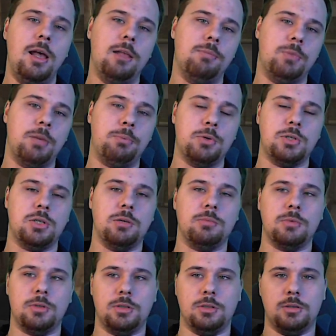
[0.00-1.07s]
Допустим,
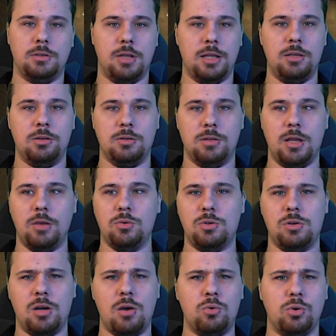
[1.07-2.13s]
э, они дают
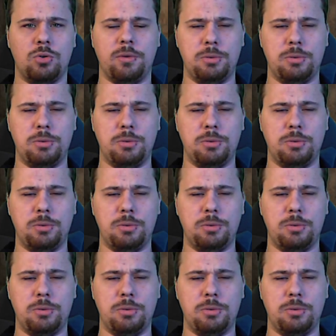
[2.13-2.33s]
тебе какую-то